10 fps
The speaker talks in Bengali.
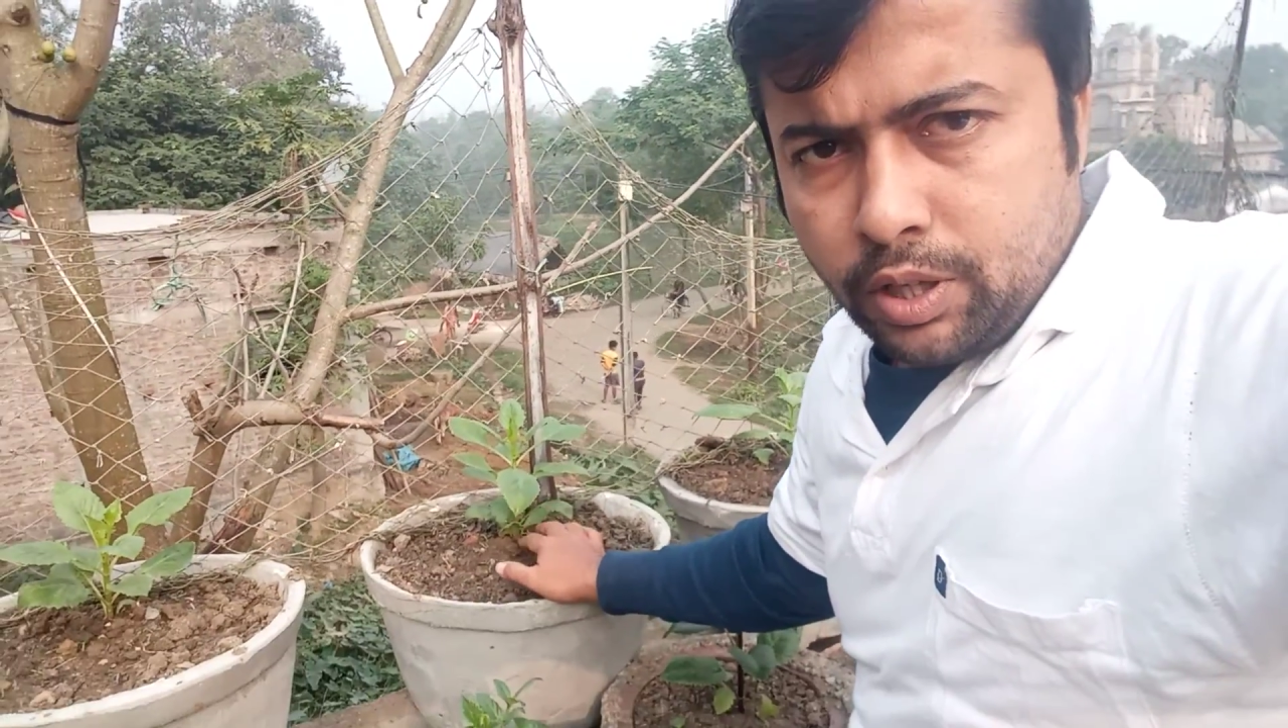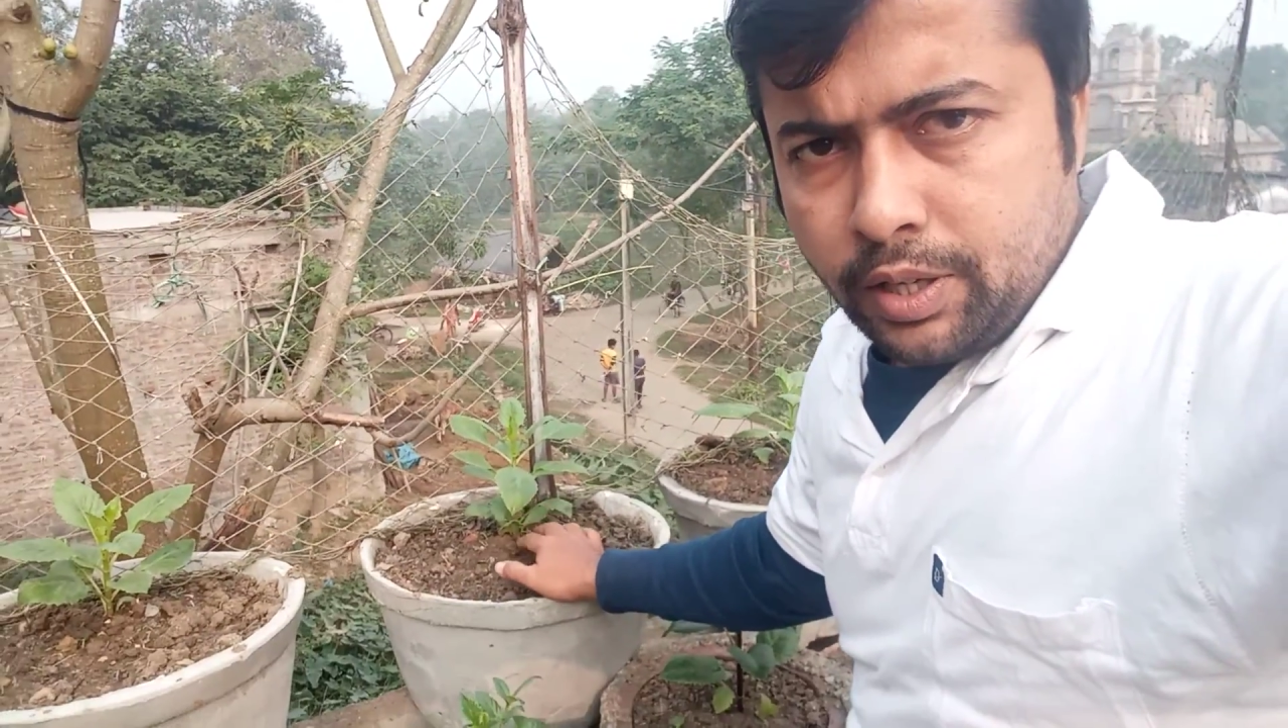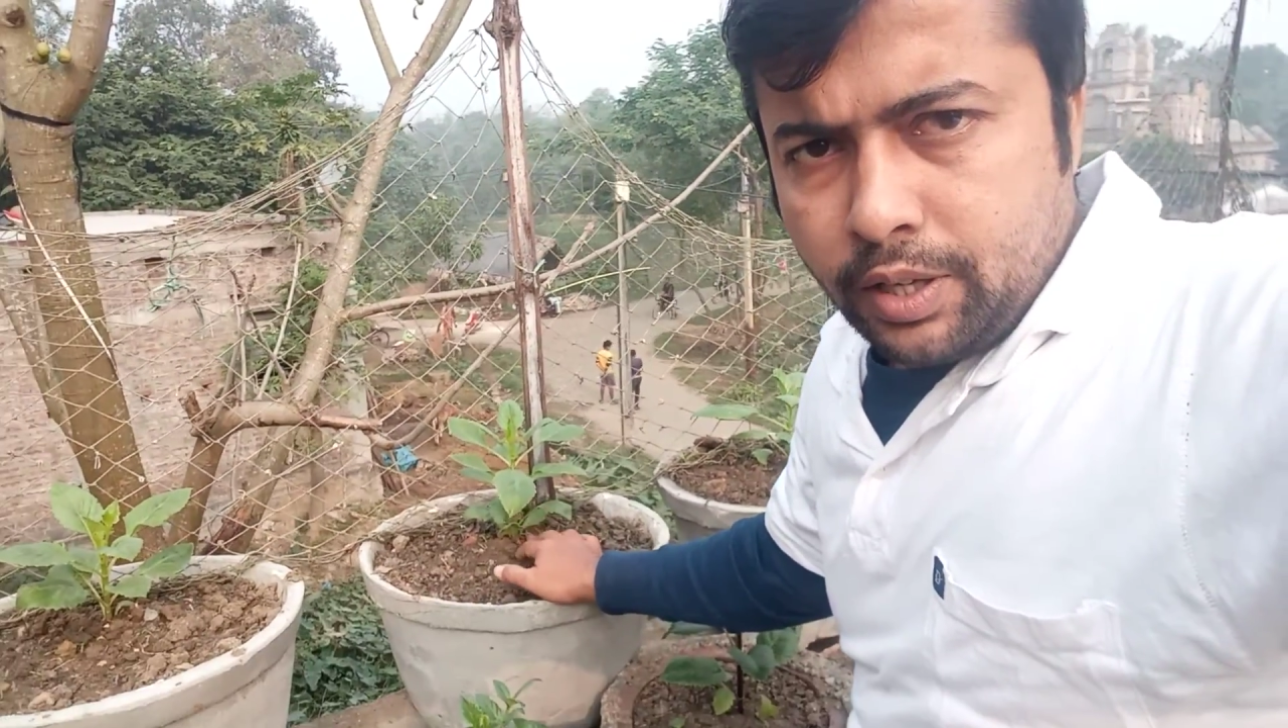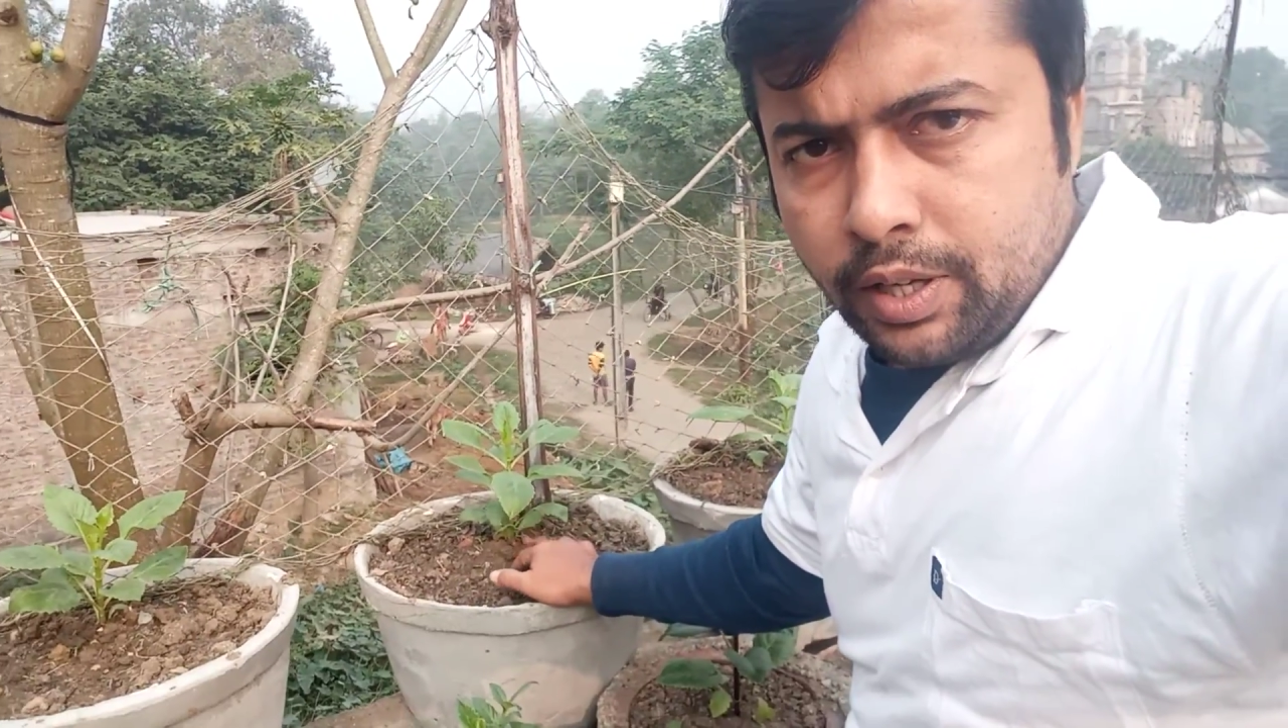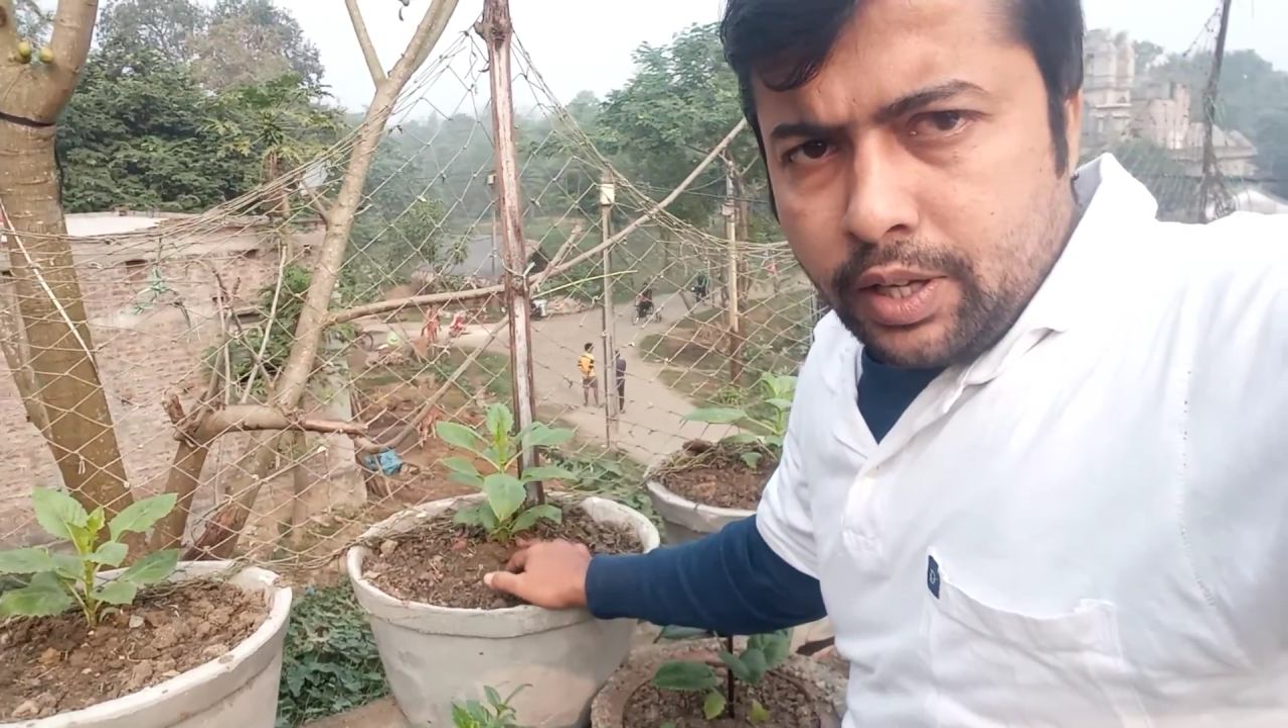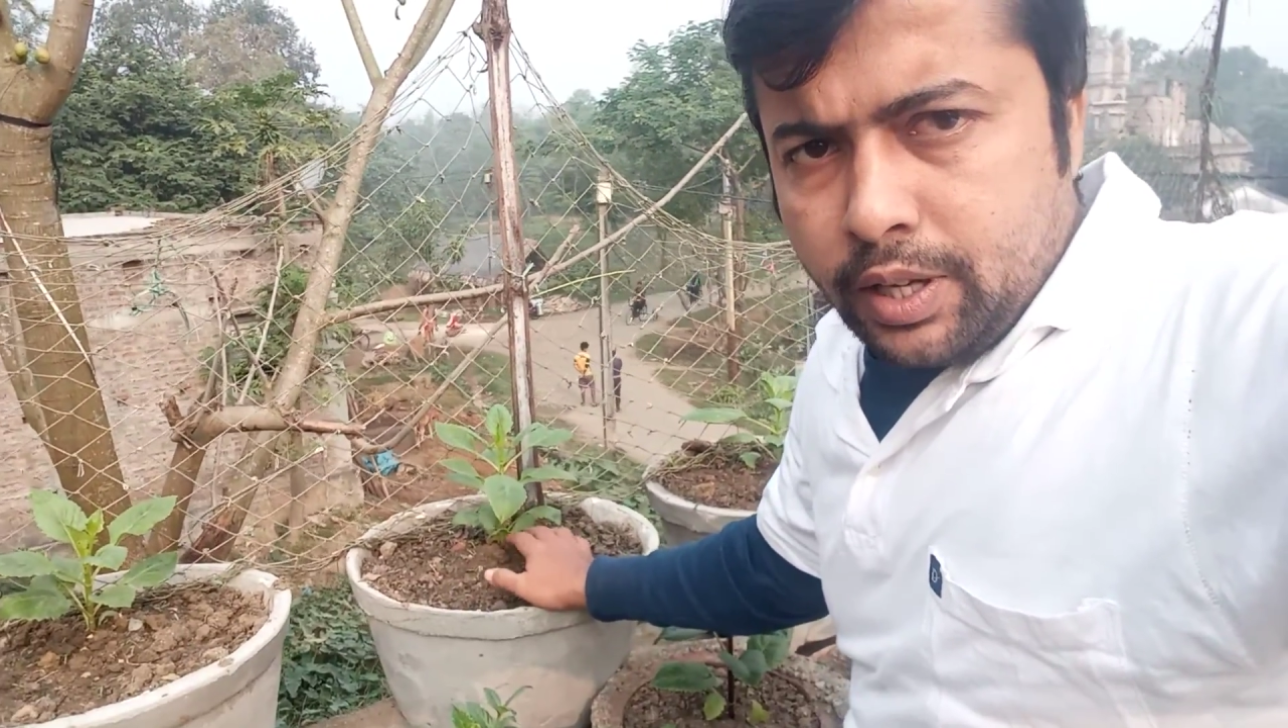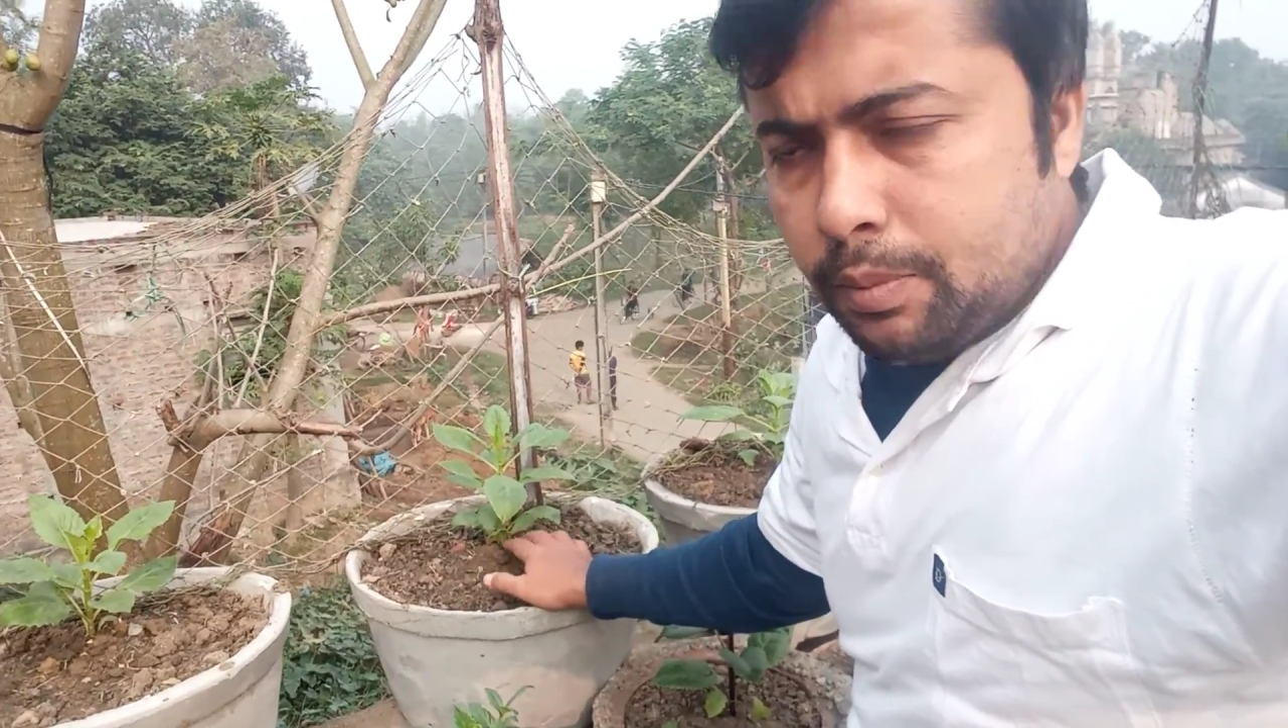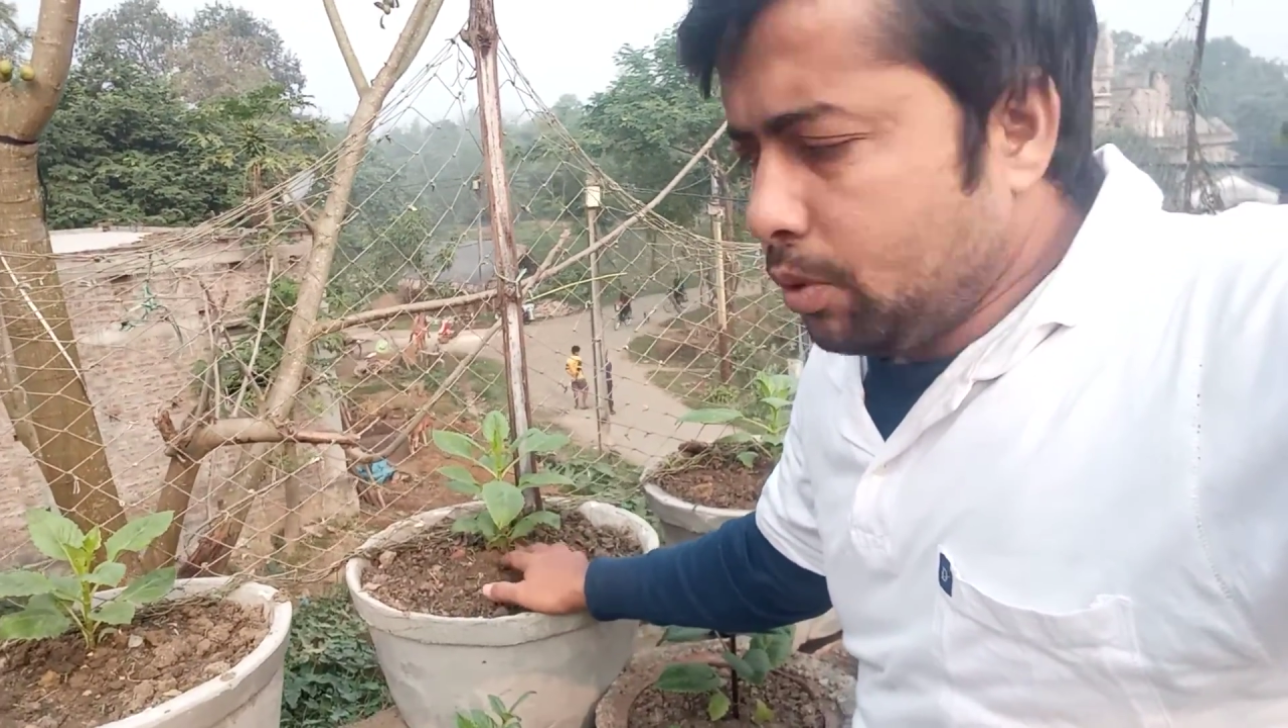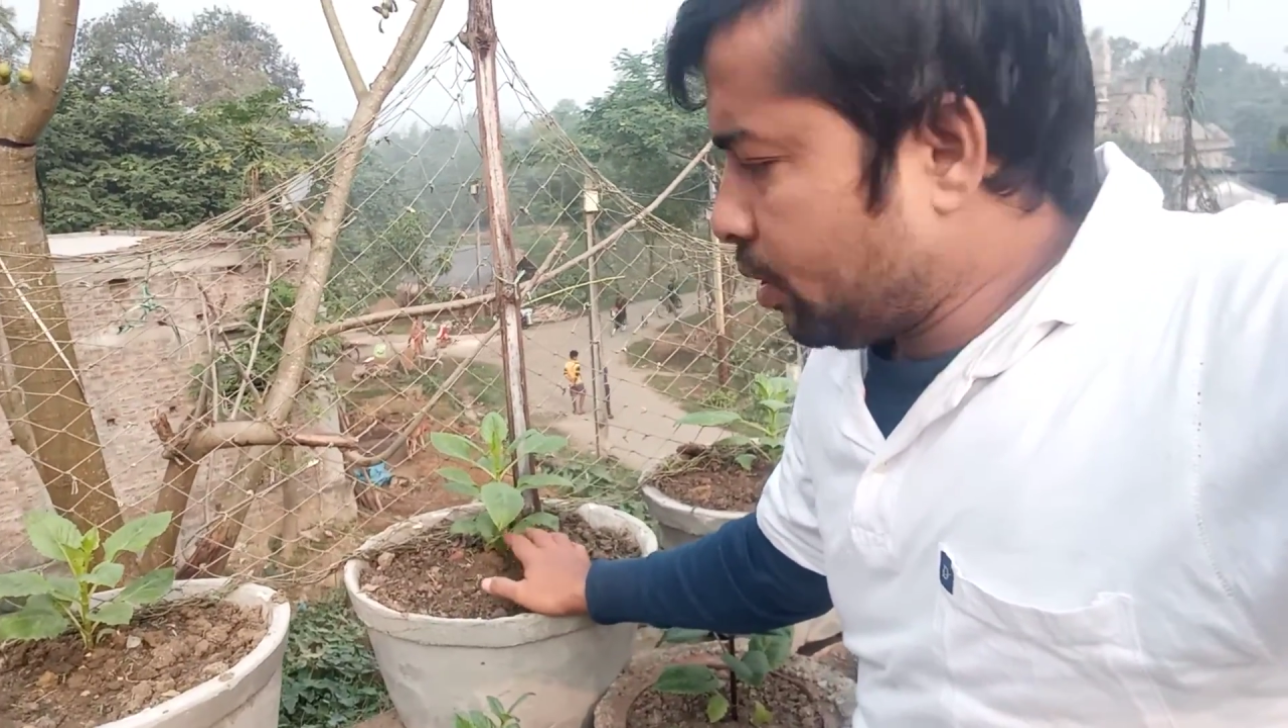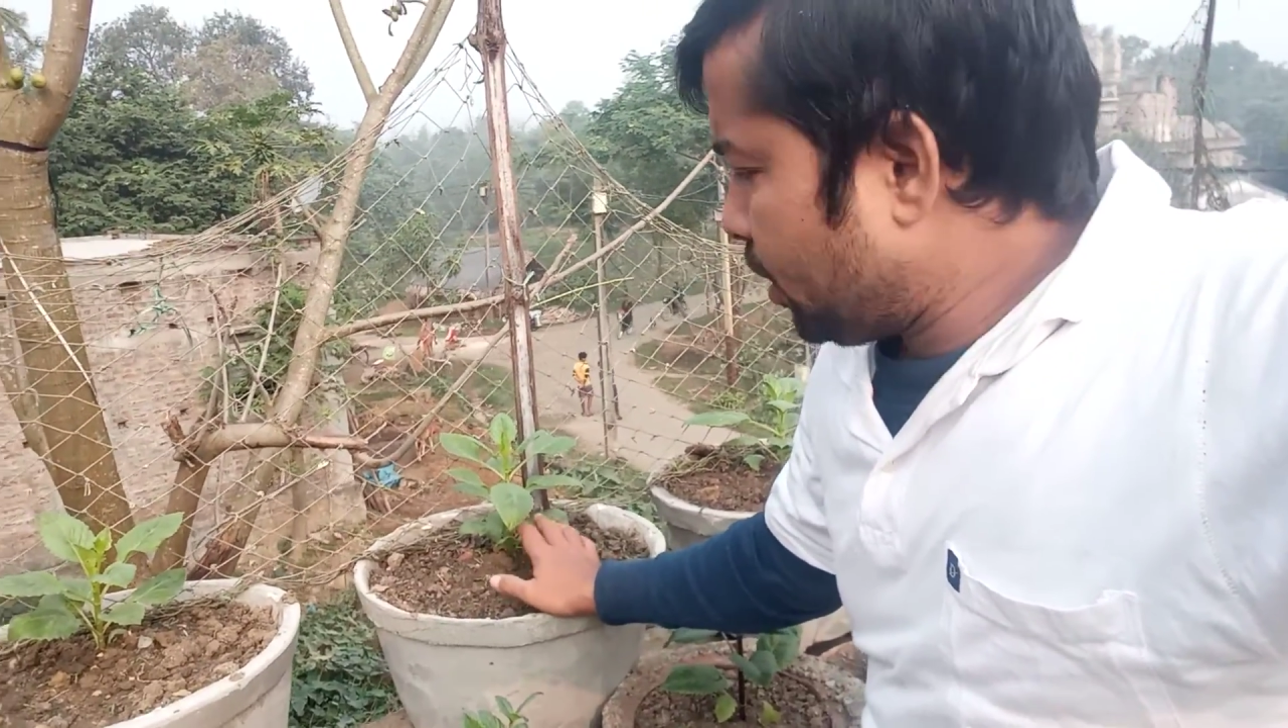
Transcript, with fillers: হয় এবং